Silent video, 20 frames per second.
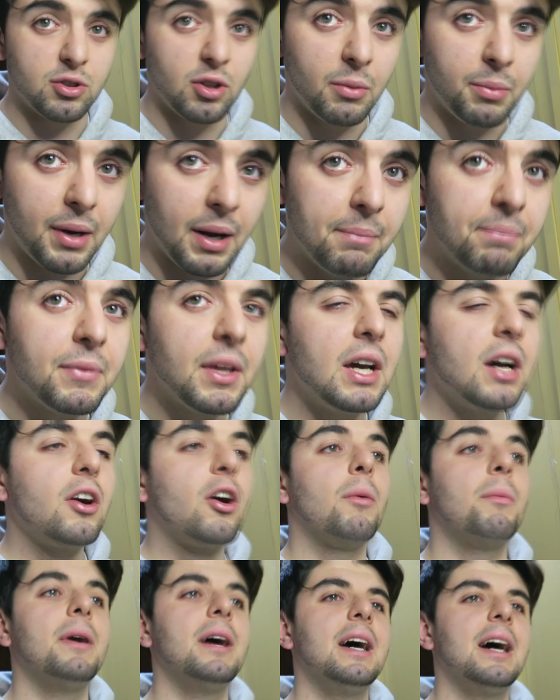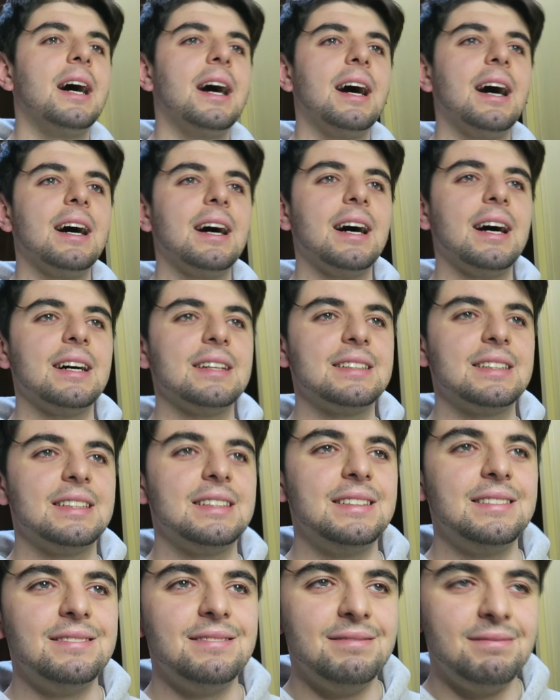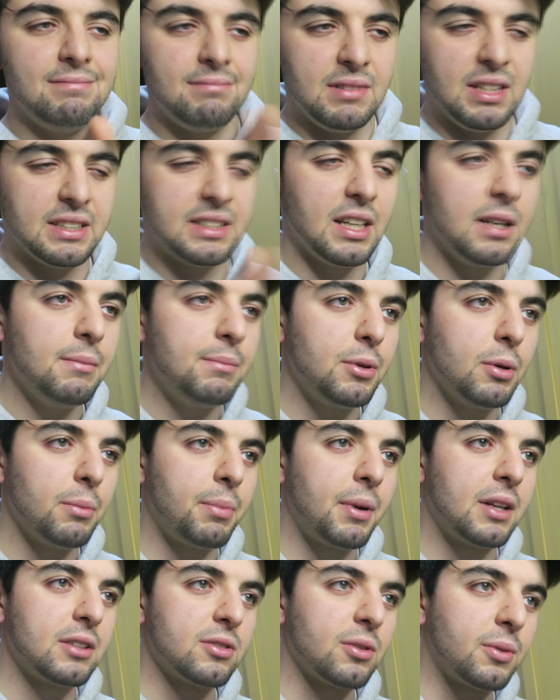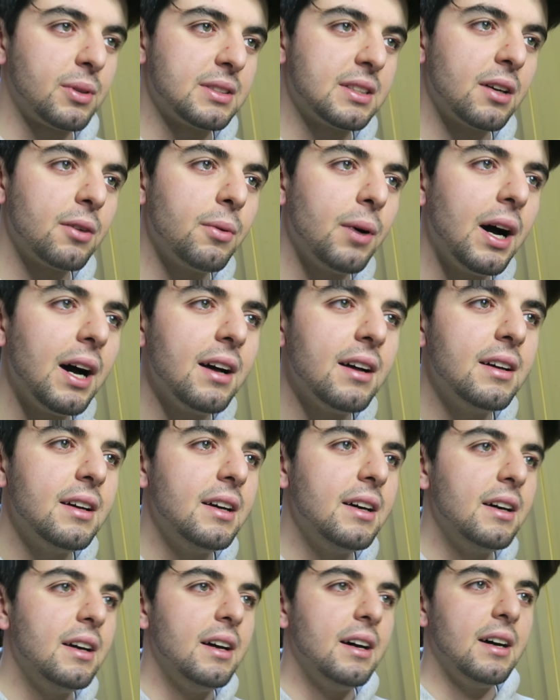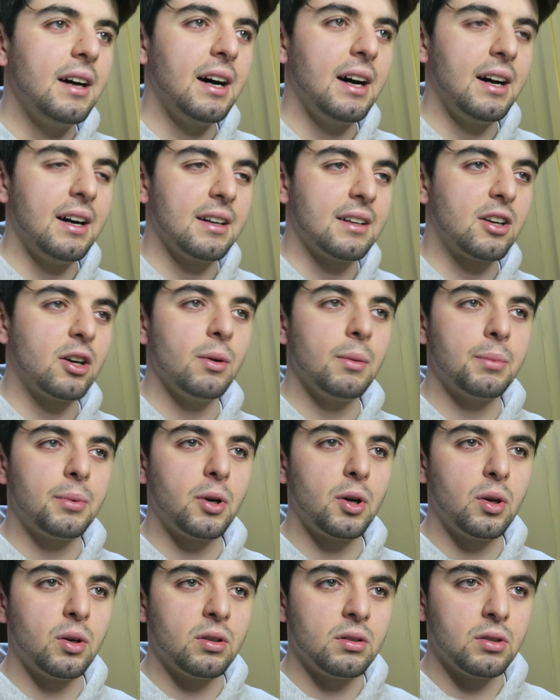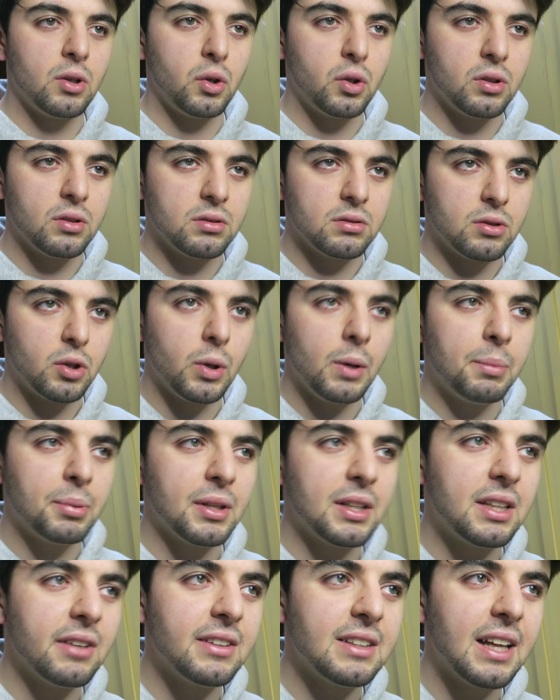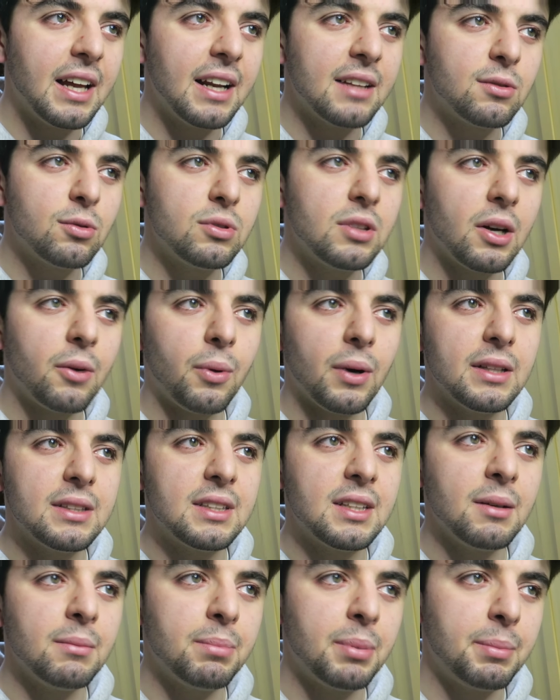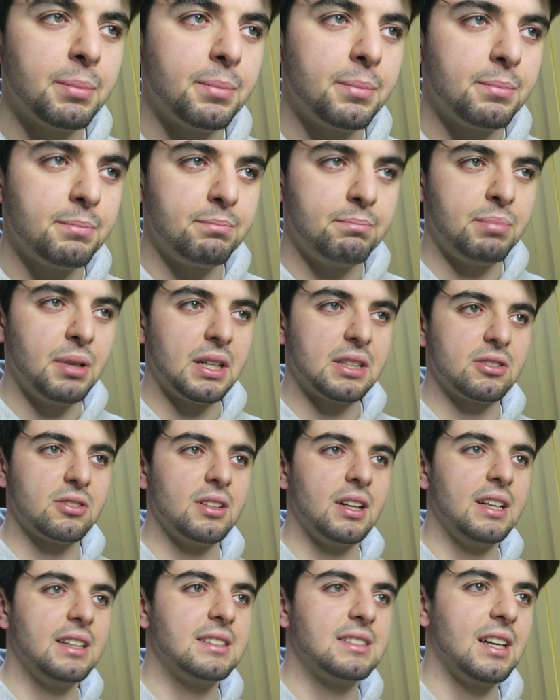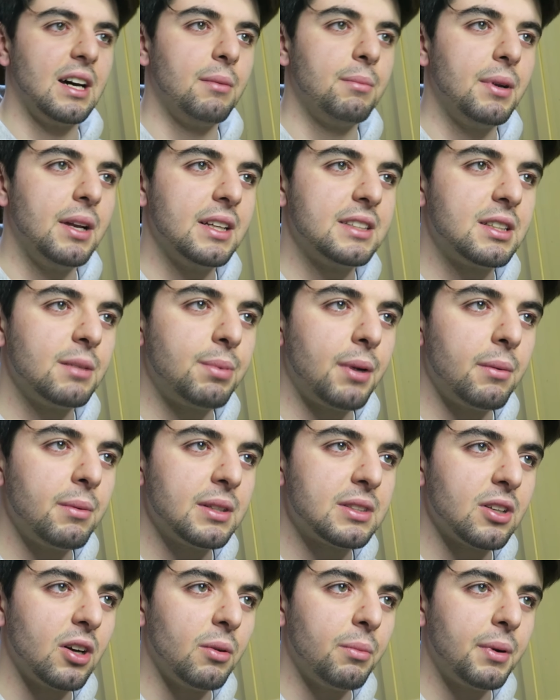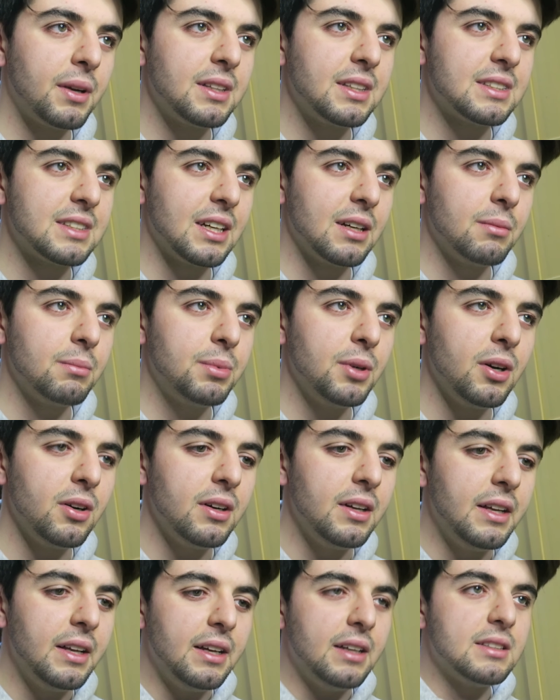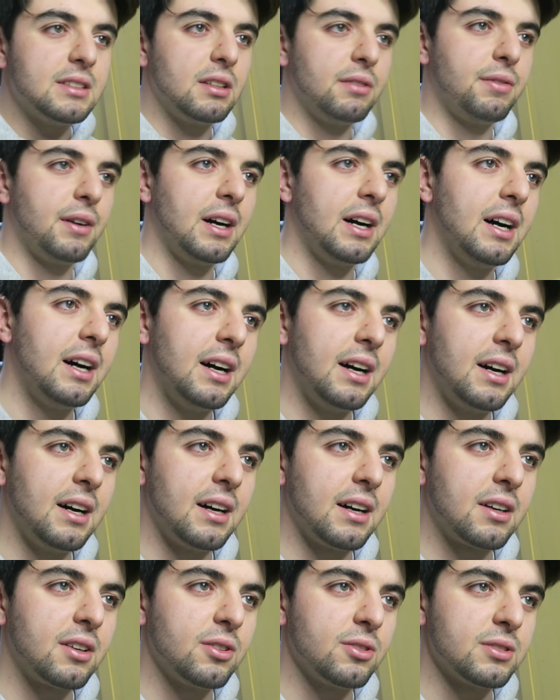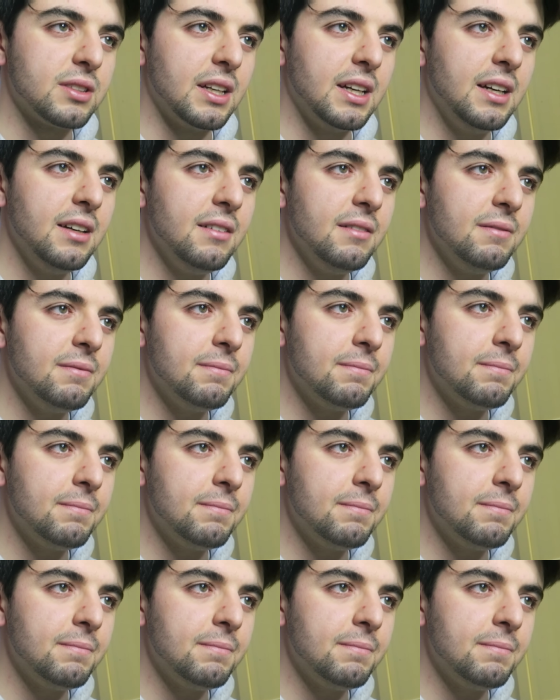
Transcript: sopra come ad esempio ho preso questa qua uh, com, com, come potete vedere è tutta quanta personalizzabile si preme sopra ad esempio si fa così